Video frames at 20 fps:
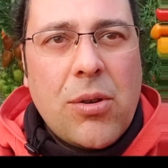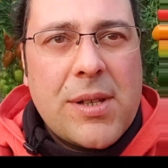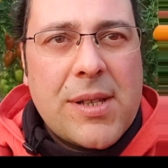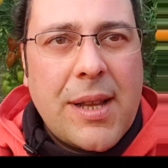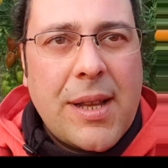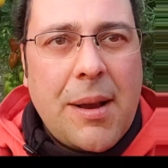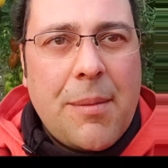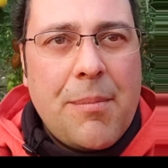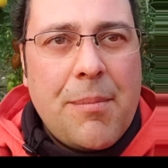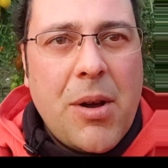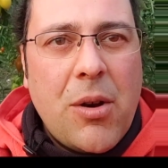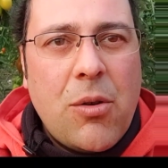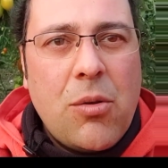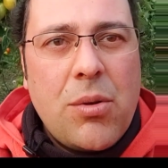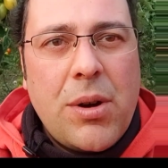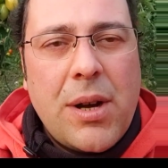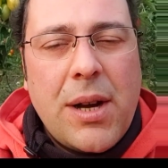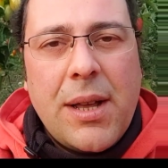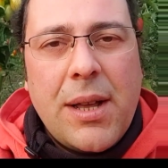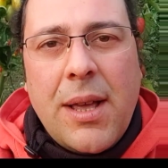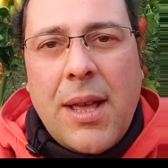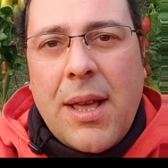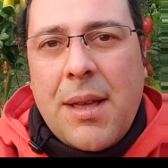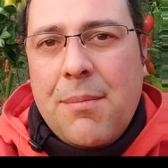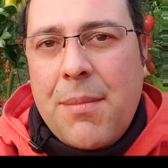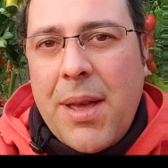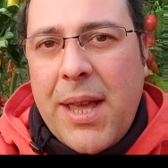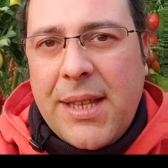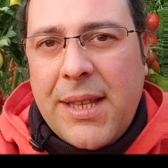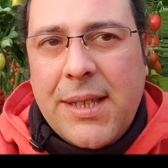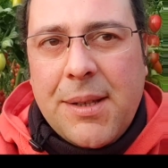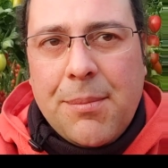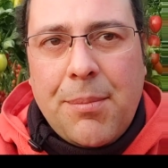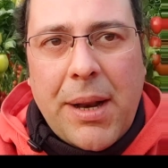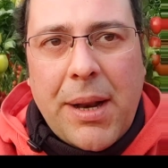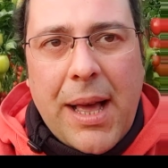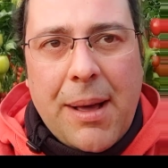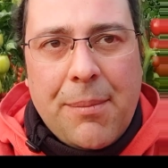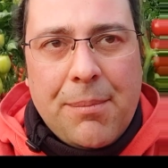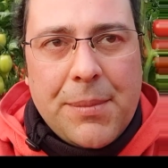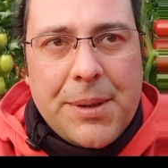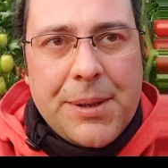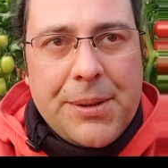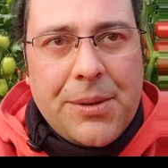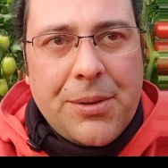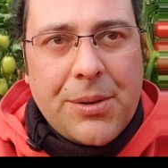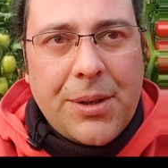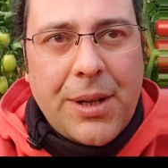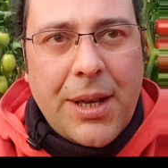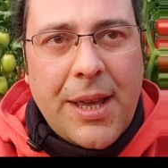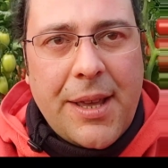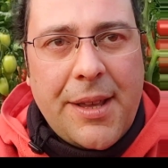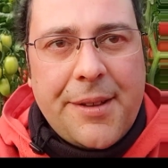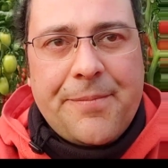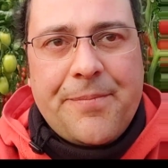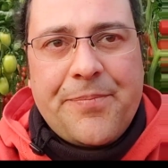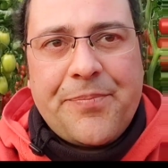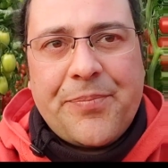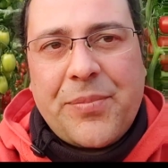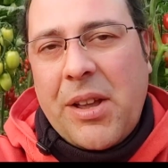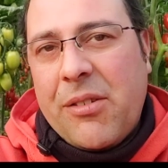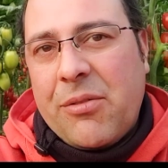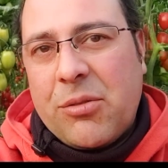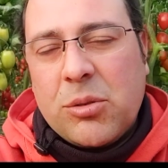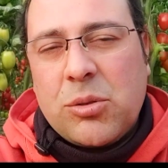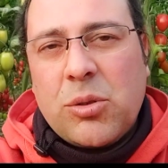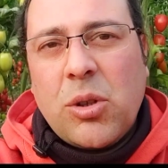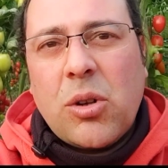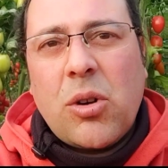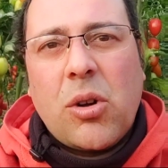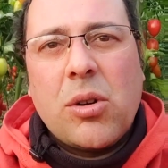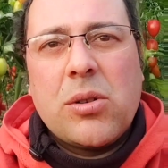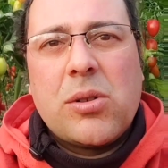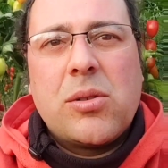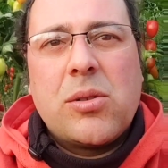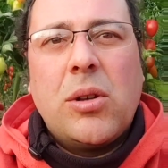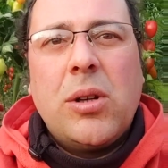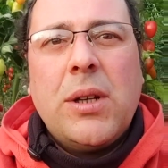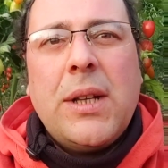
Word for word: che sarebbe un Made Plum, ok? a frutto rosso